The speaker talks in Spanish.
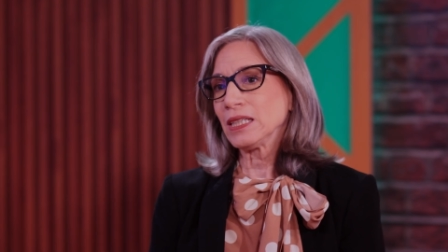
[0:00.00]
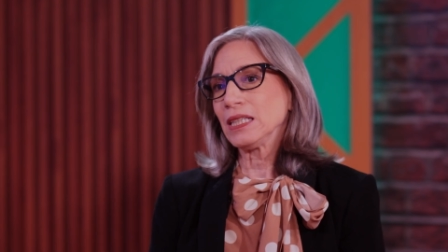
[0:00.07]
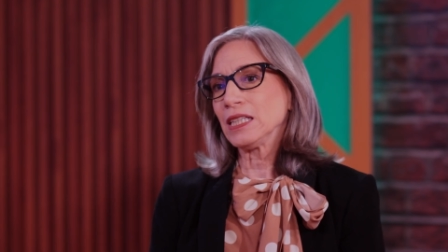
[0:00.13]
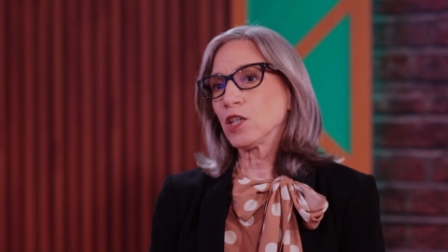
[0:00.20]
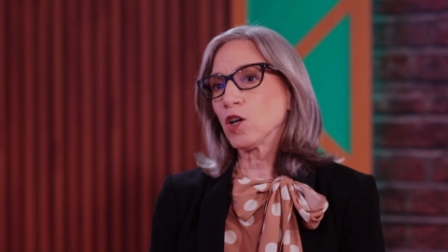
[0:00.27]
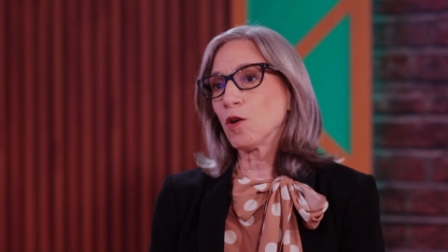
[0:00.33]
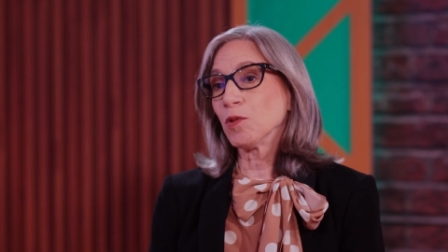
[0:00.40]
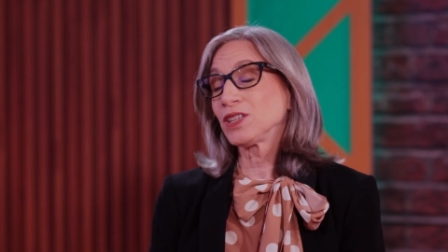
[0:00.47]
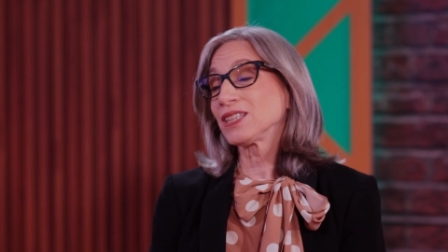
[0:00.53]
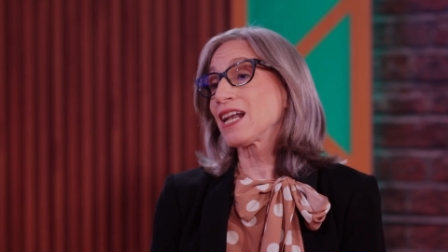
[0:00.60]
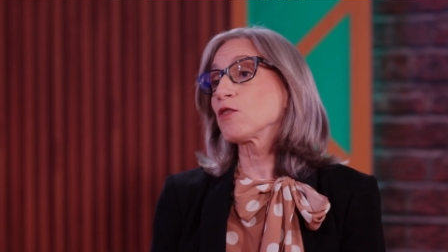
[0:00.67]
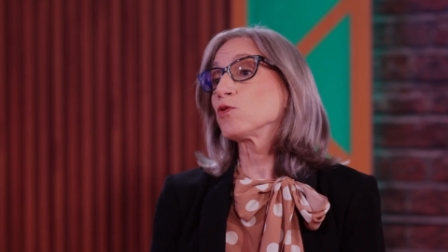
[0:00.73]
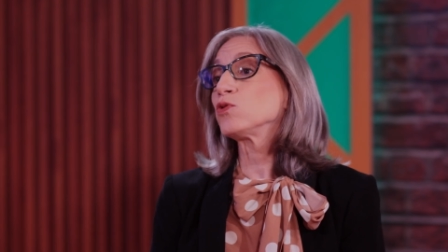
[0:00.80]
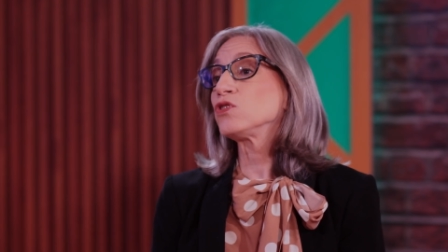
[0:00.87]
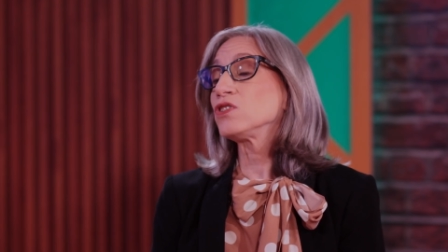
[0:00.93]
Y cómo
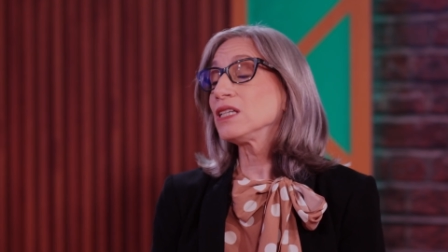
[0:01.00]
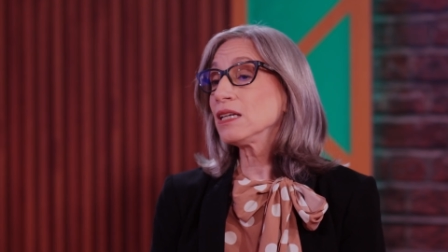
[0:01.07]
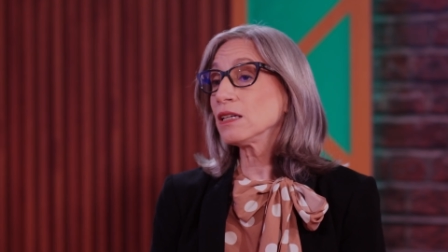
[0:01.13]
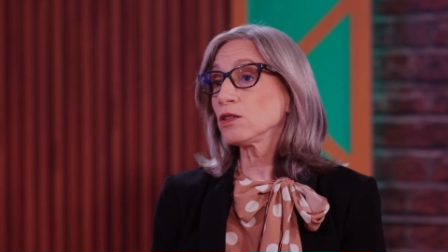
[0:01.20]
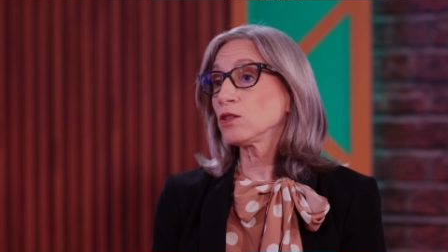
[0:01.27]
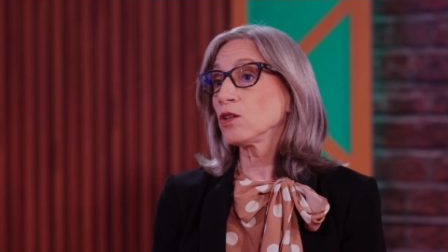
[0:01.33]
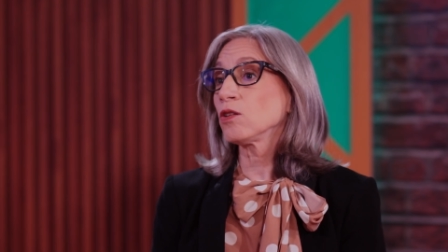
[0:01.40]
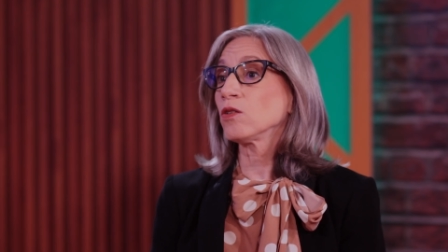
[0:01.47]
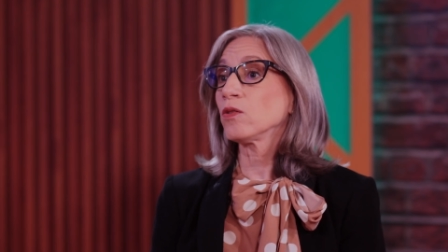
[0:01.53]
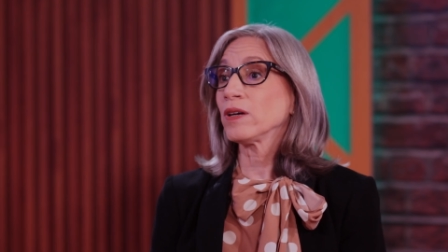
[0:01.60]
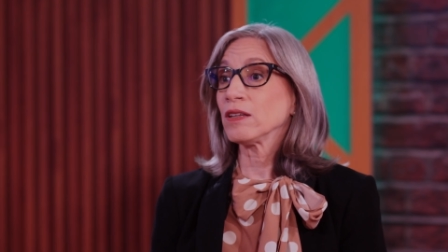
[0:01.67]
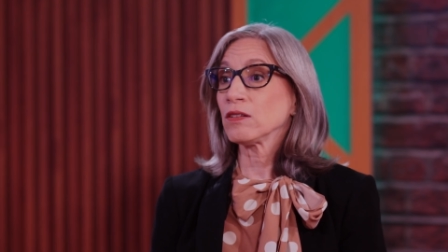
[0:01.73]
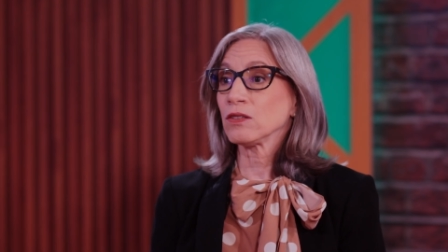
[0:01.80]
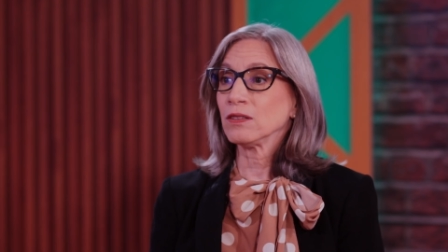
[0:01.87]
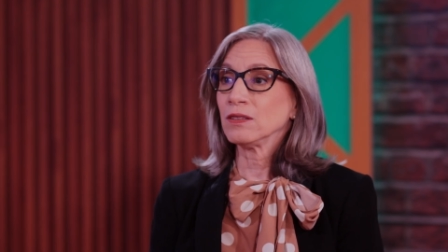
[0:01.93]
traducir todo
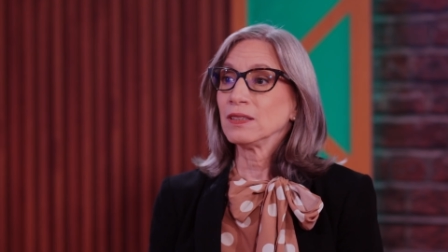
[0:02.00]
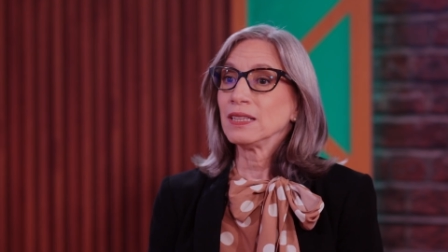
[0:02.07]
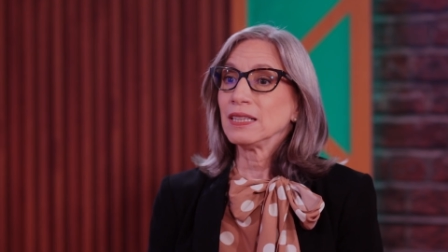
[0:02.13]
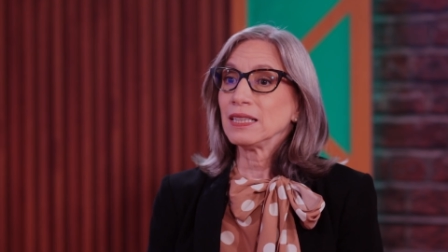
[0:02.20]
eso